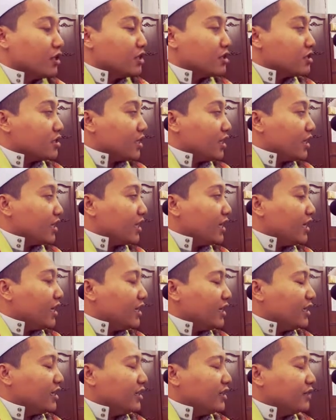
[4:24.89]

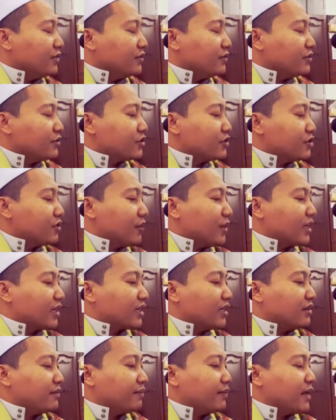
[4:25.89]
sehingga
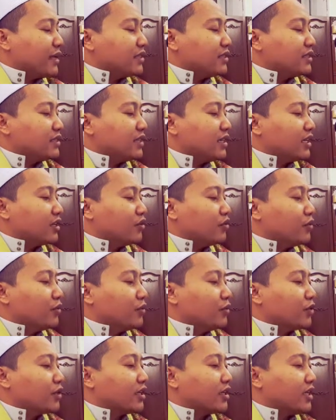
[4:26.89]
semakin panjang
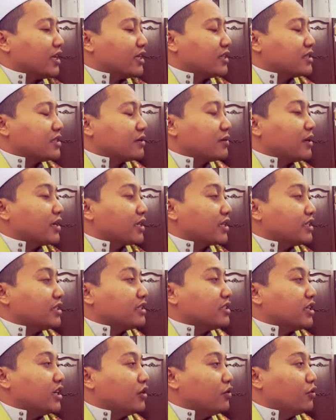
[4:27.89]
umurnya
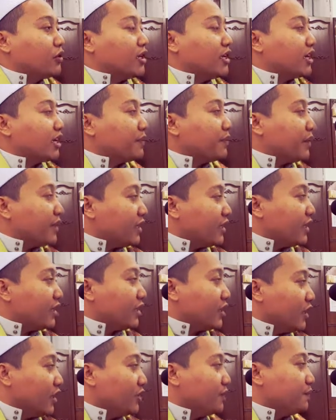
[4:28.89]
semakin jauh daripada
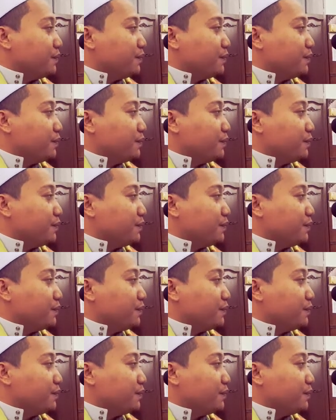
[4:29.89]
Allah